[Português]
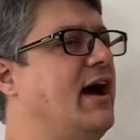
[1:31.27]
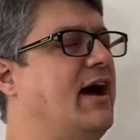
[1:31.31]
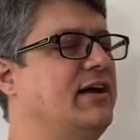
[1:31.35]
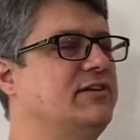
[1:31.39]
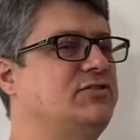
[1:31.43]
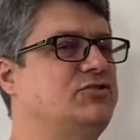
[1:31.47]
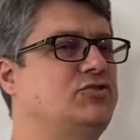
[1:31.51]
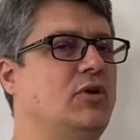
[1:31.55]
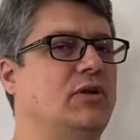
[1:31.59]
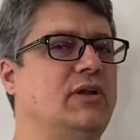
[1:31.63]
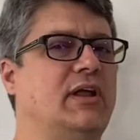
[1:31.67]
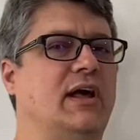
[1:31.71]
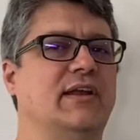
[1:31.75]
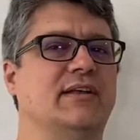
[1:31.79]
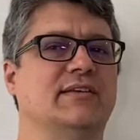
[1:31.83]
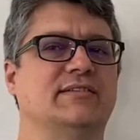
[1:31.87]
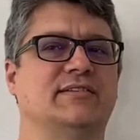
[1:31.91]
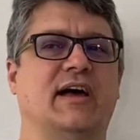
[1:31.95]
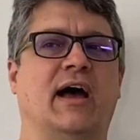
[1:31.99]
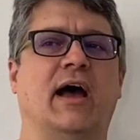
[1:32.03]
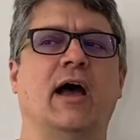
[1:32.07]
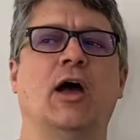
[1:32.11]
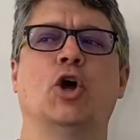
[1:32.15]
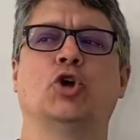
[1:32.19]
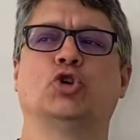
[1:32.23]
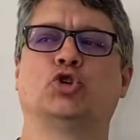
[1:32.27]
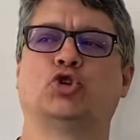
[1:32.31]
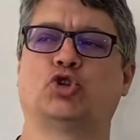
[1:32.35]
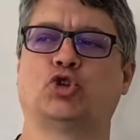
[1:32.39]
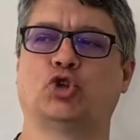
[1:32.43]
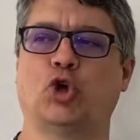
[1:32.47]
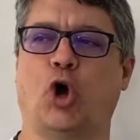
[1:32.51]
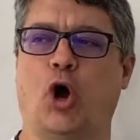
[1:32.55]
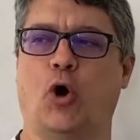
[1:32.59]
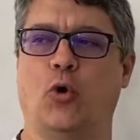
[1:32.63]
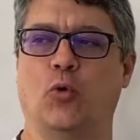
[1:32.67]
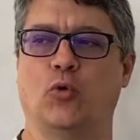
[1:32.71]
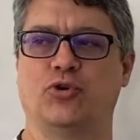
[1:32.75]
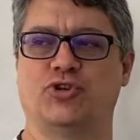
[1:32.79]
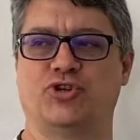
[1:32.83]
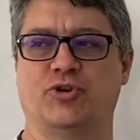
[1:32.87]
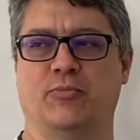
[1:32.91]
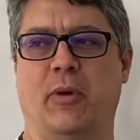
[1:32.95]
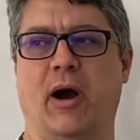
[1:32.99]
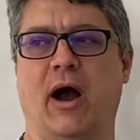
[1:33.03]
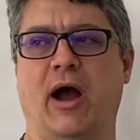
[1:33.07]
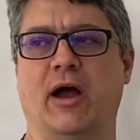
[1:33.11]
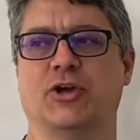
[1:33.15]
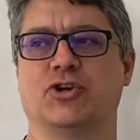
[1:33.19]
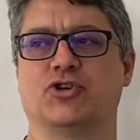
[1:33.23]
racionalizar só o de
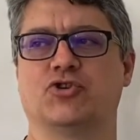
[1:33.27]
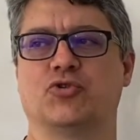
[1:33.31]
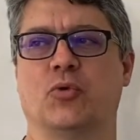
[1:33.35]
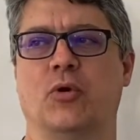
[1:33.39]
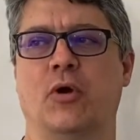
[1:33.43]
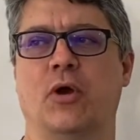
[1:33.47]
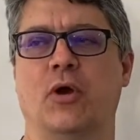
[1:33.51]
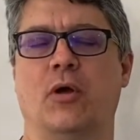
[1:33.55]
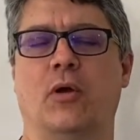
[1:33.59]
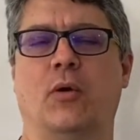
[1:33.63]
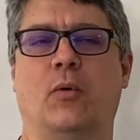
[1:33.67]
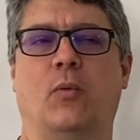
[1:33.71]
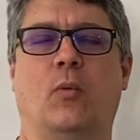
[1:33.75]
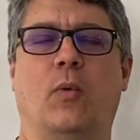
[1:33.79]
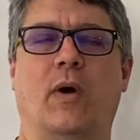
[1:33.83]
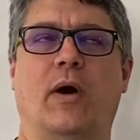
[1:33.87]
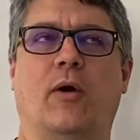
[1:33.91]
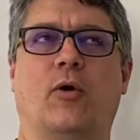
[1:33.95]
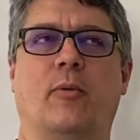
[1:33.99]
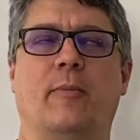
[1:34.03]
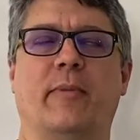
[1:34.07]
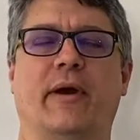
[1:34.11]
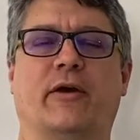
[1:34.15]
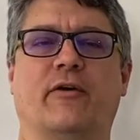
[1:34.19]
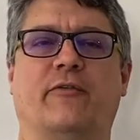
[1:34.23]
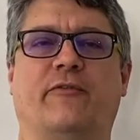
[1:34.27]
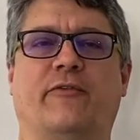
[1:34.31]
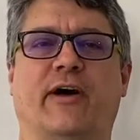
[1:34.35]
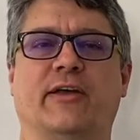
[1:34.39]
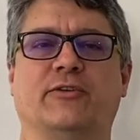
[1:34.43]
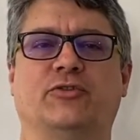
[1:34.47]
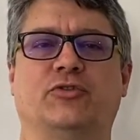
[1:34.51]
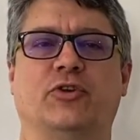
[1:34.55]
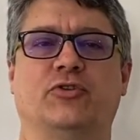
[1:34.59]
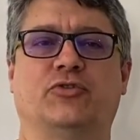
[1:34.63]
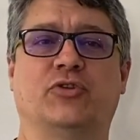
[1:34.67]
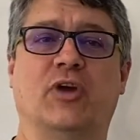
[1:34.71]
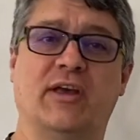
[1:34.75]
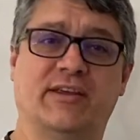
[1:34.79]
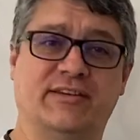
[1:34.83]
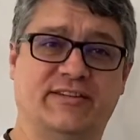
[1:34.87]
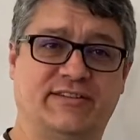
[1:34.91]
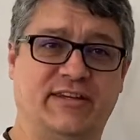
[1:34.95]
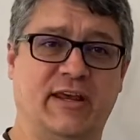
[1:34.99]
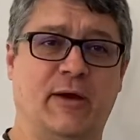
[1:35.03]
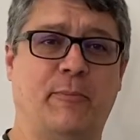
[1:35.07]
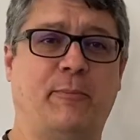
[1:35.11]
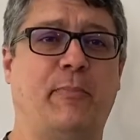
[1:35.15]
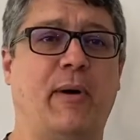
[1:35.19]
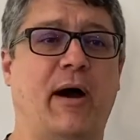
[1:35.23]
baixo. Ué, como é que eu faço isso?
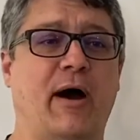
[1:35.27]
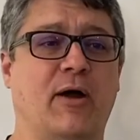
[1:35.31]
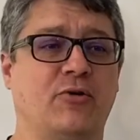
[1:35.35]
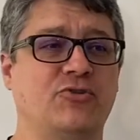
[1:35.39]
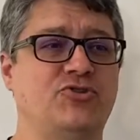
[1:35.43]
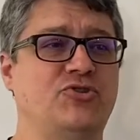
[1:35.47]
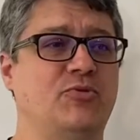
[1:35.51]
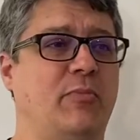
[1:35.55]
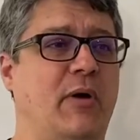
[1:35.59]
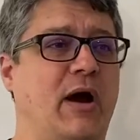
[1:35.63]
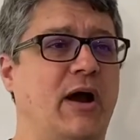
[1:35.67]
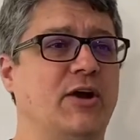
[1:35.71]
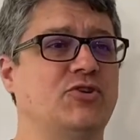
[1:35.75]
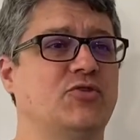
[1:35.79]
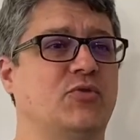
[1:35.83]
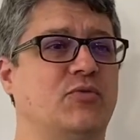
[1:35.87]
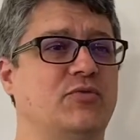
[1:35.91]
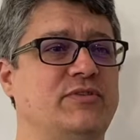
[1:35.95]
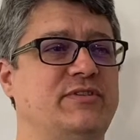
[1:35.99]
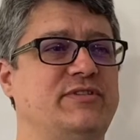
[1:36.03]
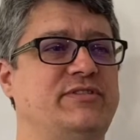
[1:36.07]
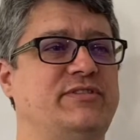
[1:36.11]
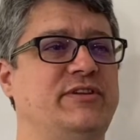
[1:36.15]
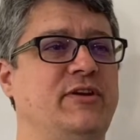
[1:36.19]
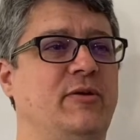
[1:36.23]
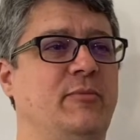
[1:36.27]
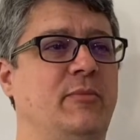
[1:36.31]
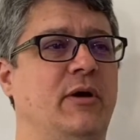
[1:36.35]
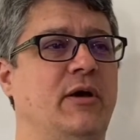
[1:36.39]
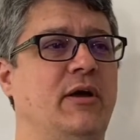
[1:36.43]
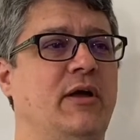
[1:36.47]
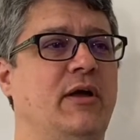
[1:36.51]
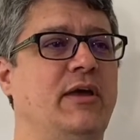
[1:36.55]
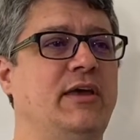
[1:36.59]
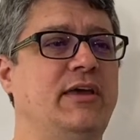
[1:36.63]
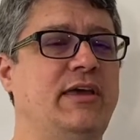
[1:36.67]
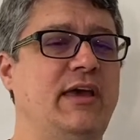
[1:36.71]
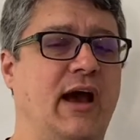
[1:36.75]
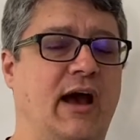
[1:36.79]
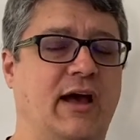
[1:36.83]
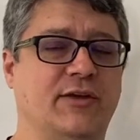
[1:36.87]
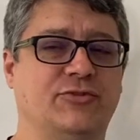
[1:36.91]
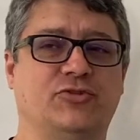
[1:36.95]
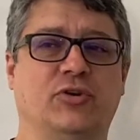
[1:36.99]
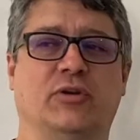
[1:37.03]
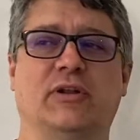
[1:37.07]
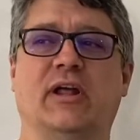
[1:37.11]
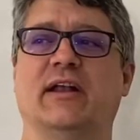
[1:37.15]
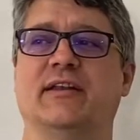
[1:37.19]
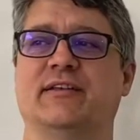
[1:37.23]
Separa o de baixo com o de cima e
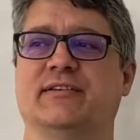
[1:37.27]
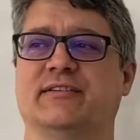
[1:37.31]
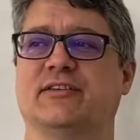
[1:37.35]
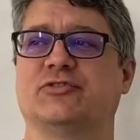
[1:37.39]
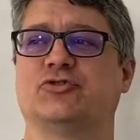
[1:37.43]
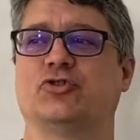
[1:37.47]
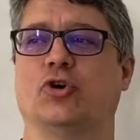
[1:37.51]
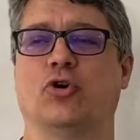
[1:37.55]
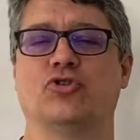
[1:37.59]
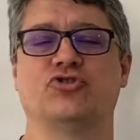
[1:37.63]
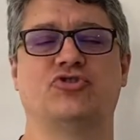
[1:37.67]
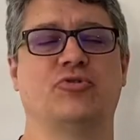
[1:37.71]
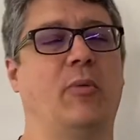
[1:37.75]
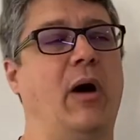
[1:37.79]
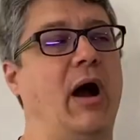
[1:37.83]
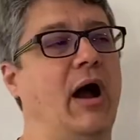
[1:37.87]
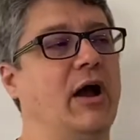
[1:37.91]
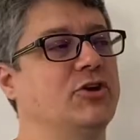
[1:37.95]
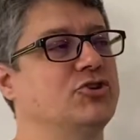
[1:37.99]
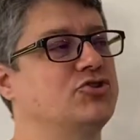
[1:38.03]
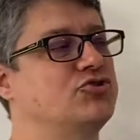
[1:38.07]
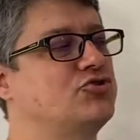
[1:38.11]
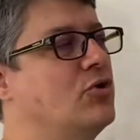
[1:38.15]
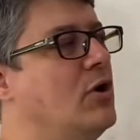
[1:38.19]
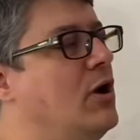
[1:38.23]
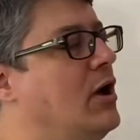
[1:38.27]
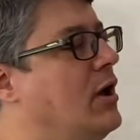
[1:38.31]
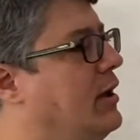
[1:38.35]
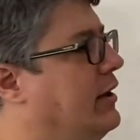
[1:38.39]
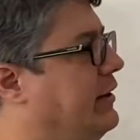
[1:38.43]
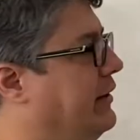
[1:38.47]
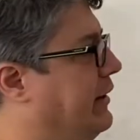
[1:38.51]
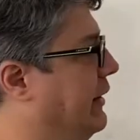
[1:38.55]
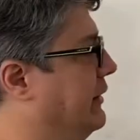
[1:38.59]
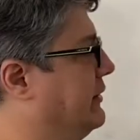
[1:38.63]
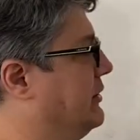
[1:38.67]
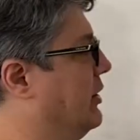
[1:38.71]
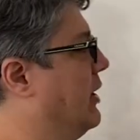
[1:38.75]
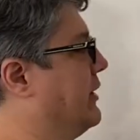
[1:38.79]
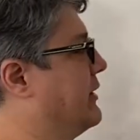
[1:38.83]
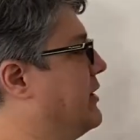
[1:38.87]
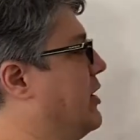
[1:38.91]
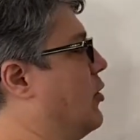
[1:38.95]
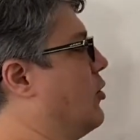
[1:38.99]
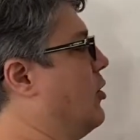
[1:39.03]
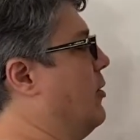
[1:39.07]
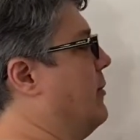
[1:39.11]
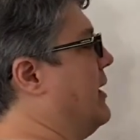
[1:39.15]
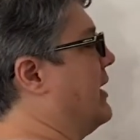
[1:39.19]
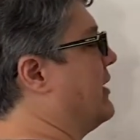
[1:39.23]
racionaliza só o de baixo. Então
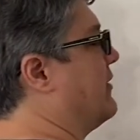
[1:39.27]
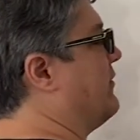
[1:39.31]
aqui como